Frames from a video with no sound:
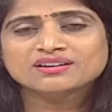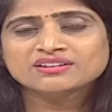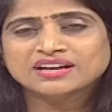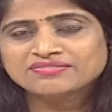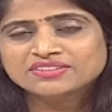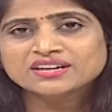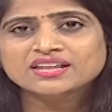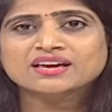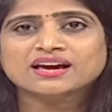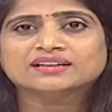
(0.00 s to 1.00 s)

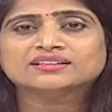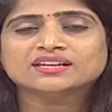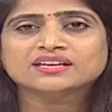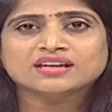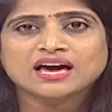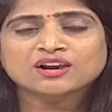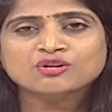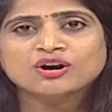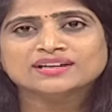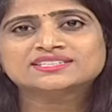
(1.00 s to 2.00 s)
వీళ్ళందరినీ కాదని
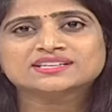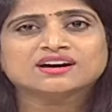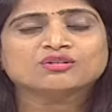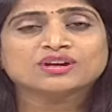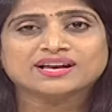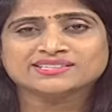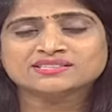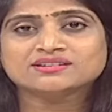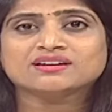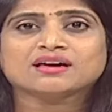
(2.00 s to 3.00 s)
నాలుగో అంచెగా ఉన్న
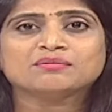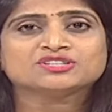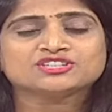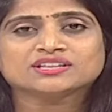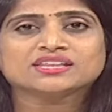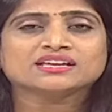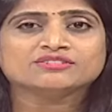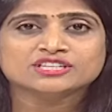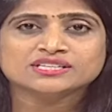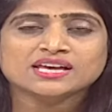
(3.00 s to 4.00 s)
అసిస్టెంట్ కమిషనర్ దగ్గర
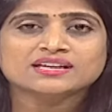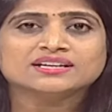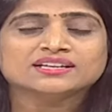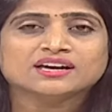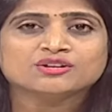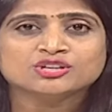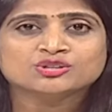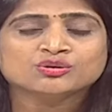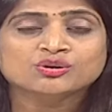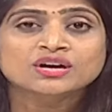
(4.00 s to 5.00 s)
విజయసాయిరెడ్డి గారు
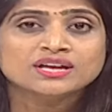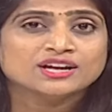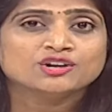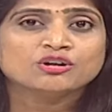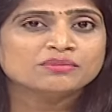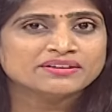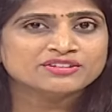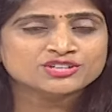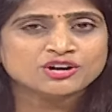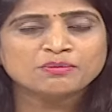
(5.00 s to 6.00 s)
ఎందుకు ఎండోర్మెంట్
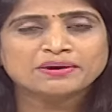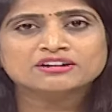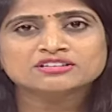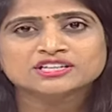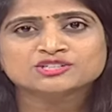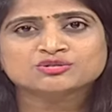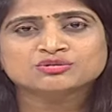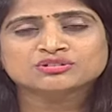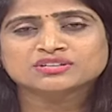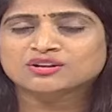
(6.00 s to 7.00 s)
విషయంలో పనులు
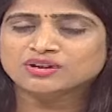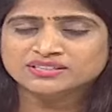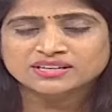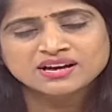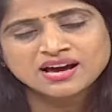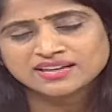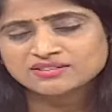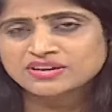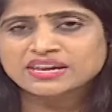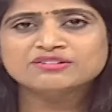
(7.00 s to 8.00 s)
చేయించుకుంటున్నారో అది
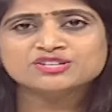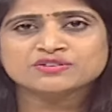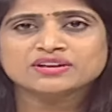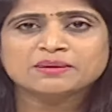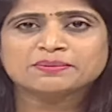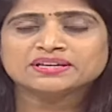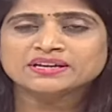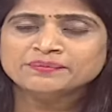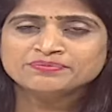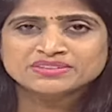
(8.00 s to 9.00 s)
అది వేరే విషయం
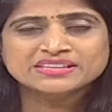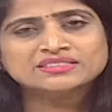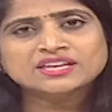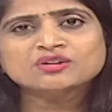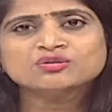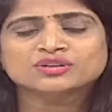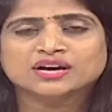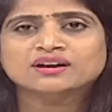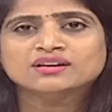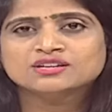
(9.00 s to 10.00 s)
అయినప్పటికీ ఇద్దరూ
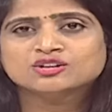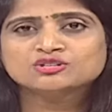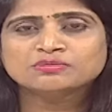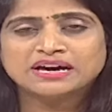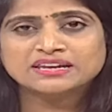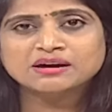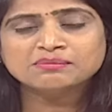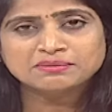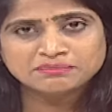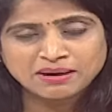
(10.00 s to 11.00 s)
కూడా ఈరోజు భార్య
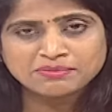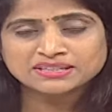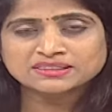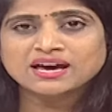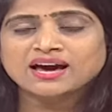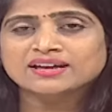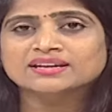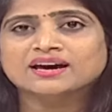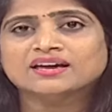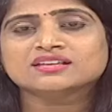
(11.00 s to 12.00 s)
మా భర్త
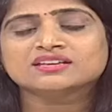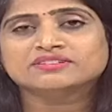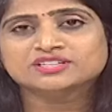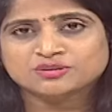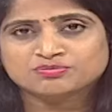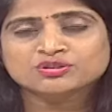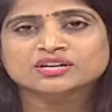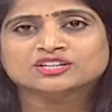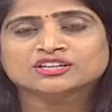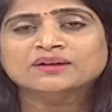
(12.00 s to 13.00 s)
ఆయన అని ఈవిడ
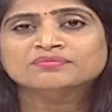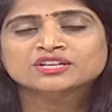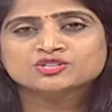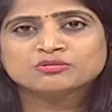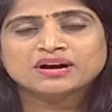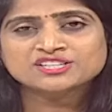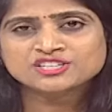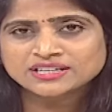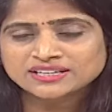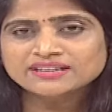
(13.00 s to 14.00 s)
చెప్తున్నట్టుగా
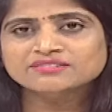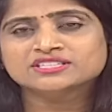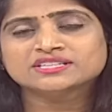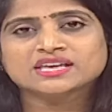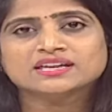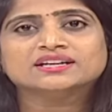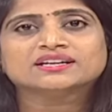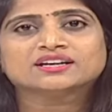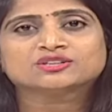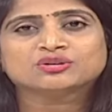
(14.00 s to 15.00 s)
సుభాష్ రెడ్డి విజయసాయి
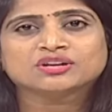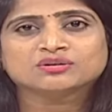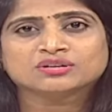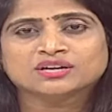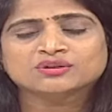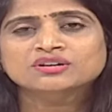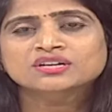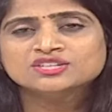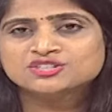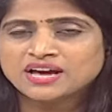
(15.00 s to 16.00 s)
రెడ్డి గారితోనే ఉన్నారు
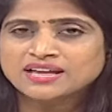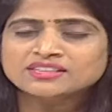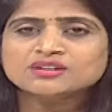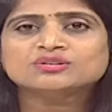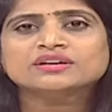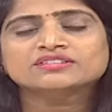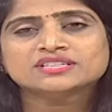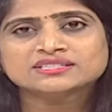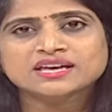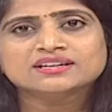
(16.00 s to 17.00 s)
శాంతి కూడా
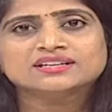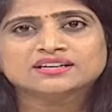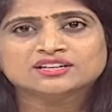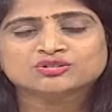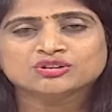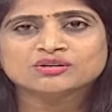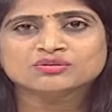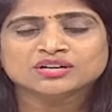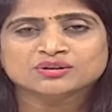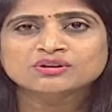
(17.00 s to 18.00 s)
విజయసాయి రెడ్డి గారితోనే
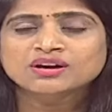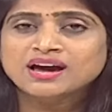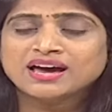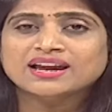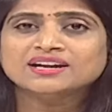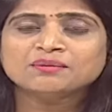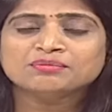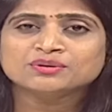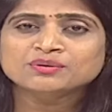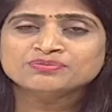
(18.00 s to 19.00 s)
ఉన్నారు
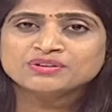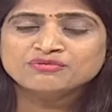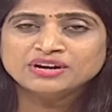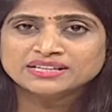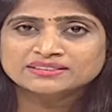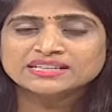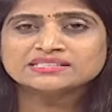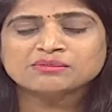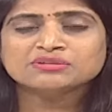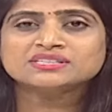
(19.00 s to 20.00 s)
అలాంటప్పుడు వీళ్ళిద్దరి
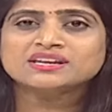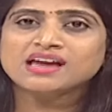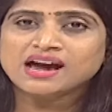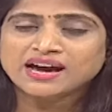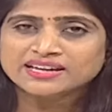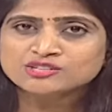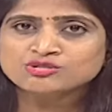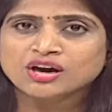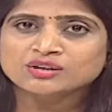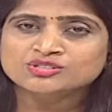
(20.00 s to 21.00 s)
సమస్యని ఆయన
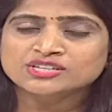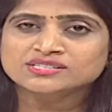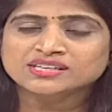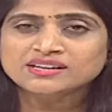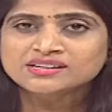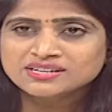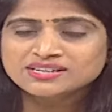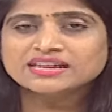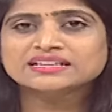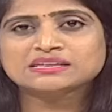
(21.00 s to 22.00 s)
సాల్వ్ చేసి
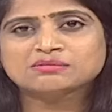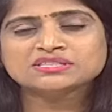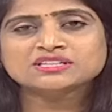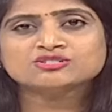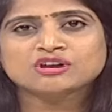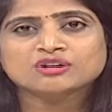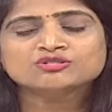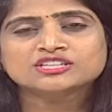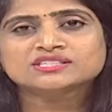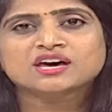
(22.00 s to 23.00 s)
నేను ఈ సమస్యను
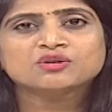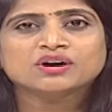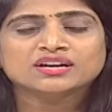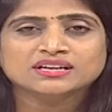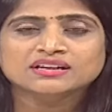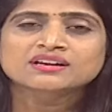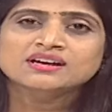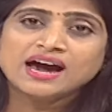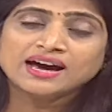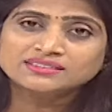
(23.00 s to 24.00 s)
సాల్వ్ చేశాను అని
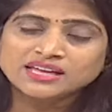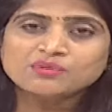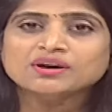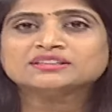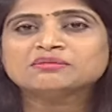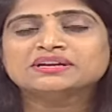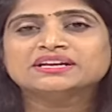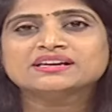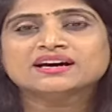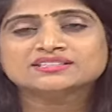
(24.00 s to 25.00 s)
ఆ తర్వాత
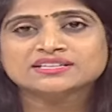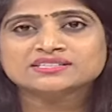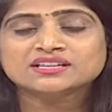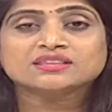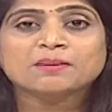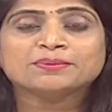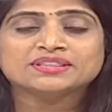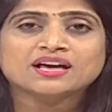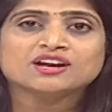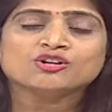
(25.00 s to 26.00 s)
మీడియా చేసిన
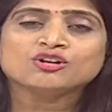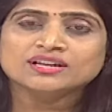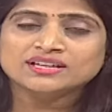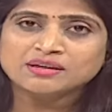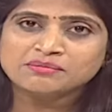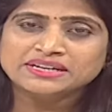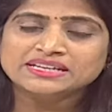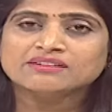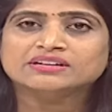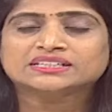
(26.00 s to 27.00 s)
తప్పిదాలలో లేదా
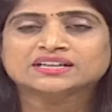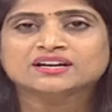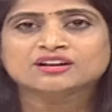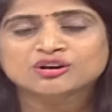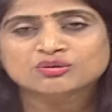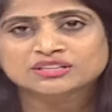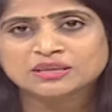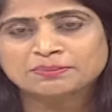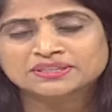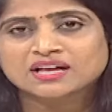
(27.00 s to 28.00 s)
మీడియా వెటకారంలో ఉన్న
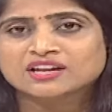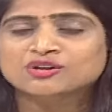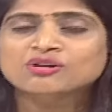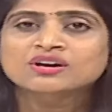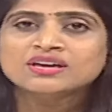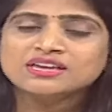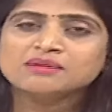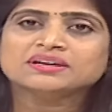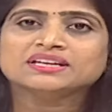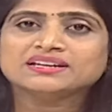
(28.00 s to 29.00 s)
తప్పిదాలను
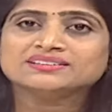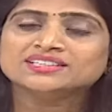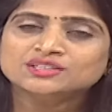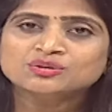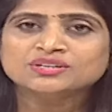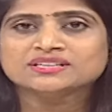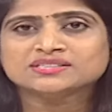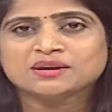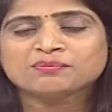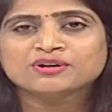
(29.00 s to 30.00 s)
ఏమైనా ఆయన తిట్టుంటే
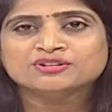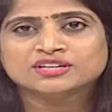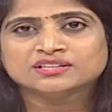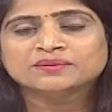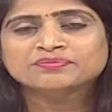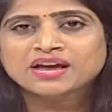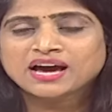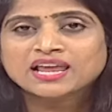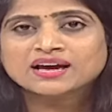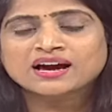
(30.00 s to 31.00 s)
సరిపోయి ఉండేది
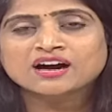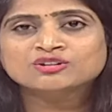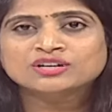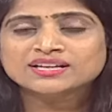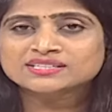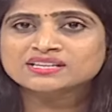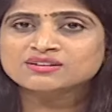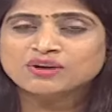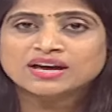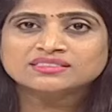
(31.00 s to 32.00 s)
అలా కాకుండా అసలు
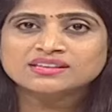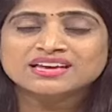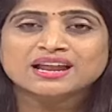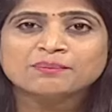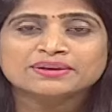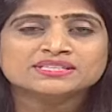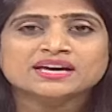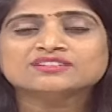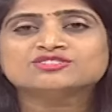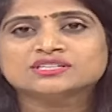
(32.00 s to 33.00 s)
ఈ వార్త ఎలా
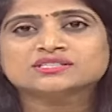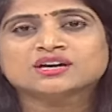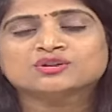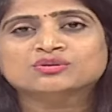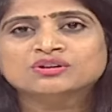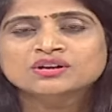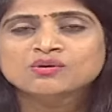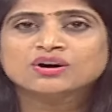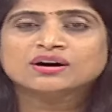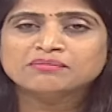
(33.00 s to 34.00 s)
ప్రసారం చేస్తారు
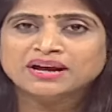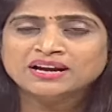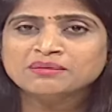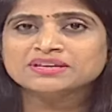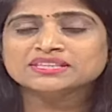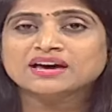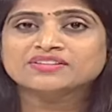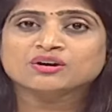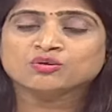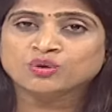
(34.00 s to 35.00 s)
ఒక మహిళ మీద
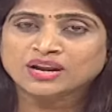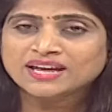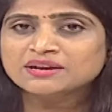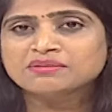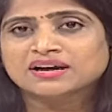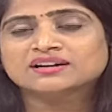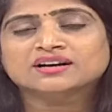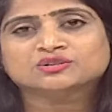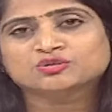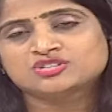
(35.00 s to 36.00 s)
అదే కులాన్ని
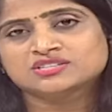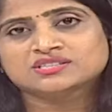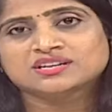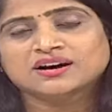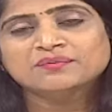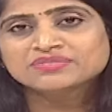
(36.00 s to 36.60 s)
మాట్లాడుతూ చేస్తున్న